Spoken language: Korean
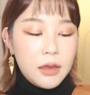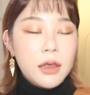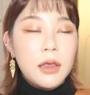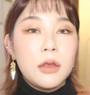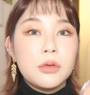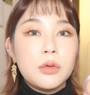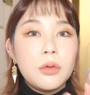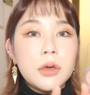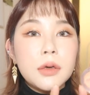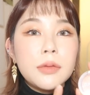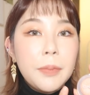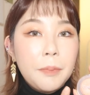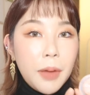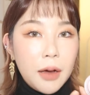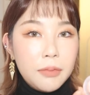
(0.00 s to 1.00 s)
이
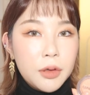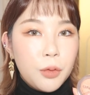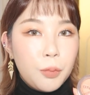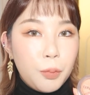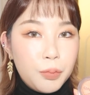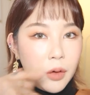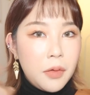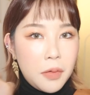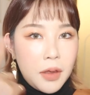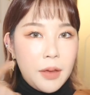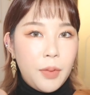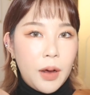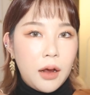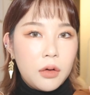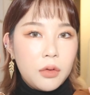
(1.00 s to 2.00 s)
소르베 팝을
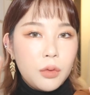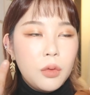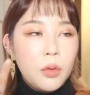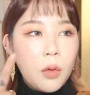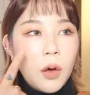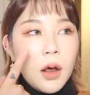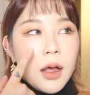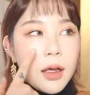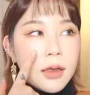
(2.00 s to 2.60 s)
얇게 바르고